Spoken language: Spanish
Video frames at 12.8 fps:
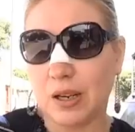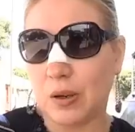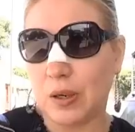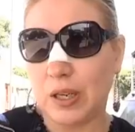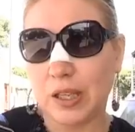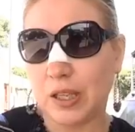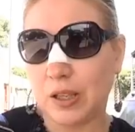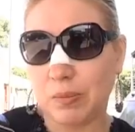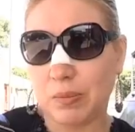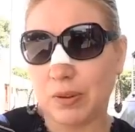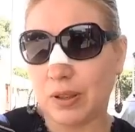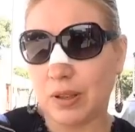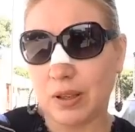el colegio
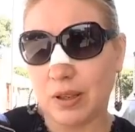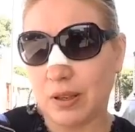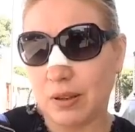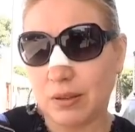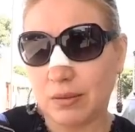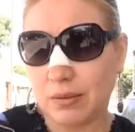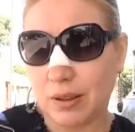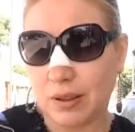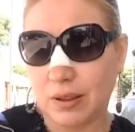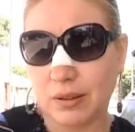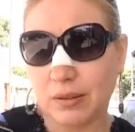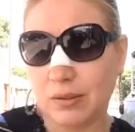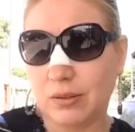porque
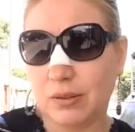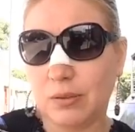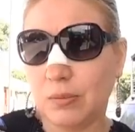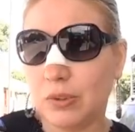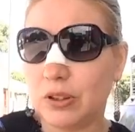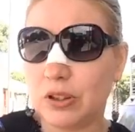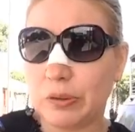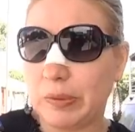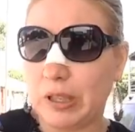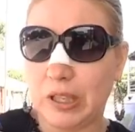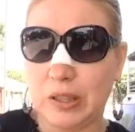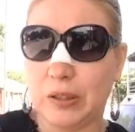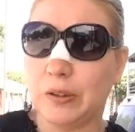está con mucho
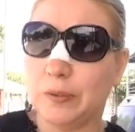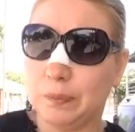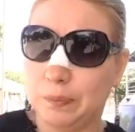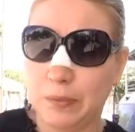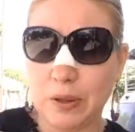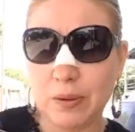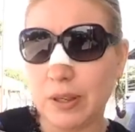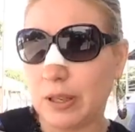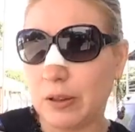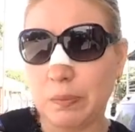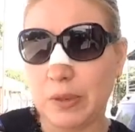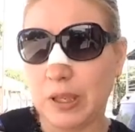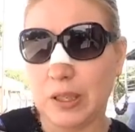miedo, vive
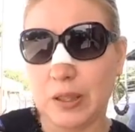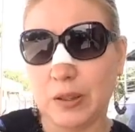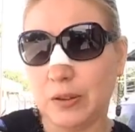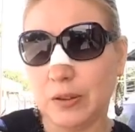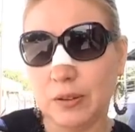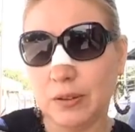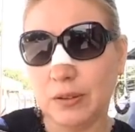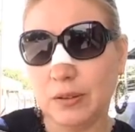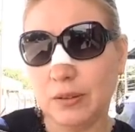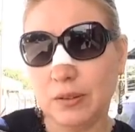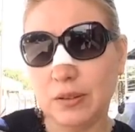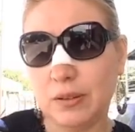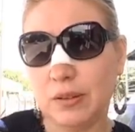con miedo.
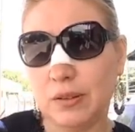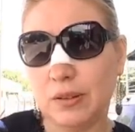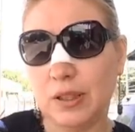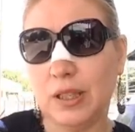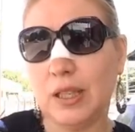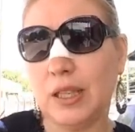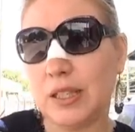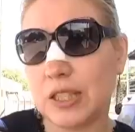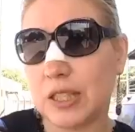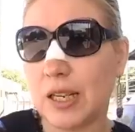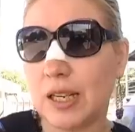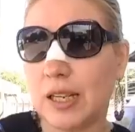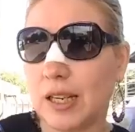Y él
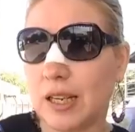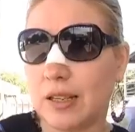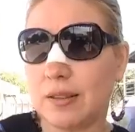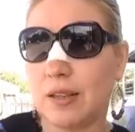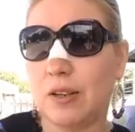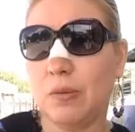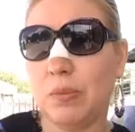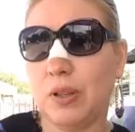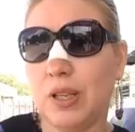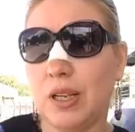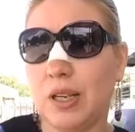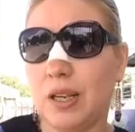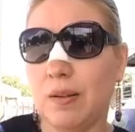ya en la casa no
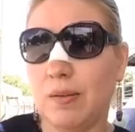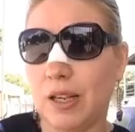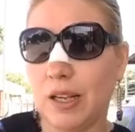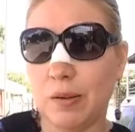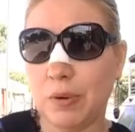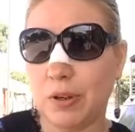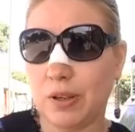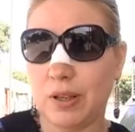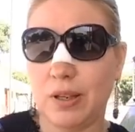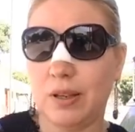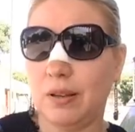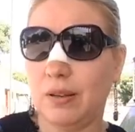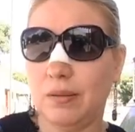podía ni hablar
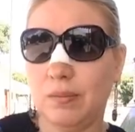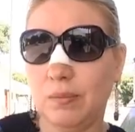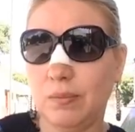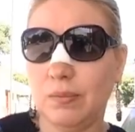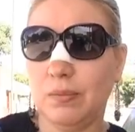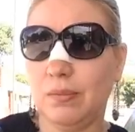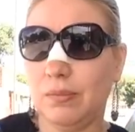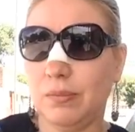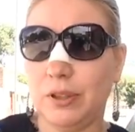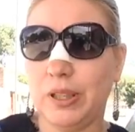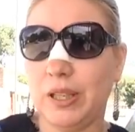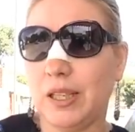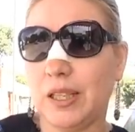porque
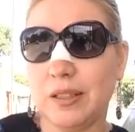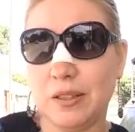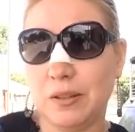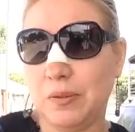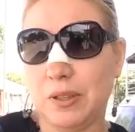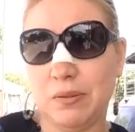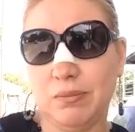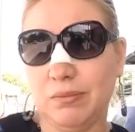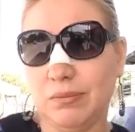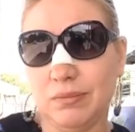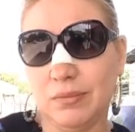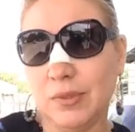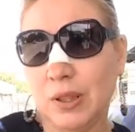por ahí recibía
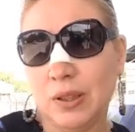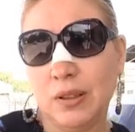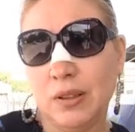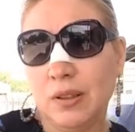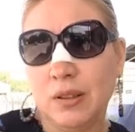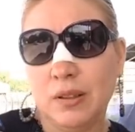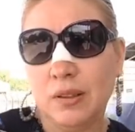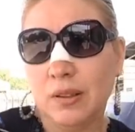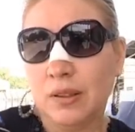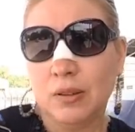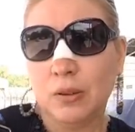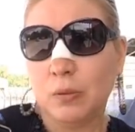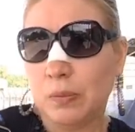un,
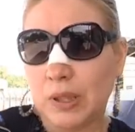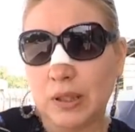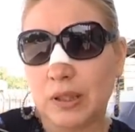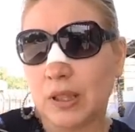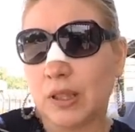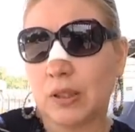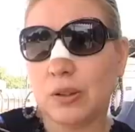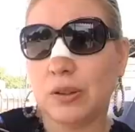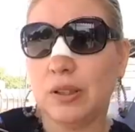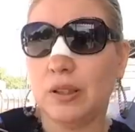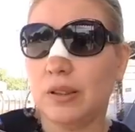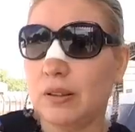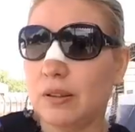maltrato
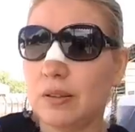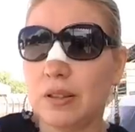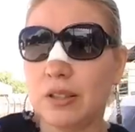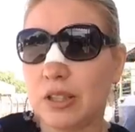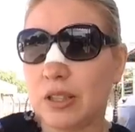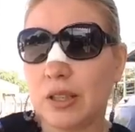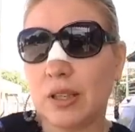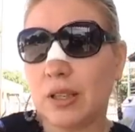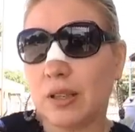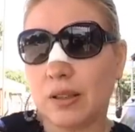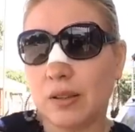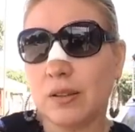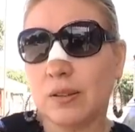y, O sea que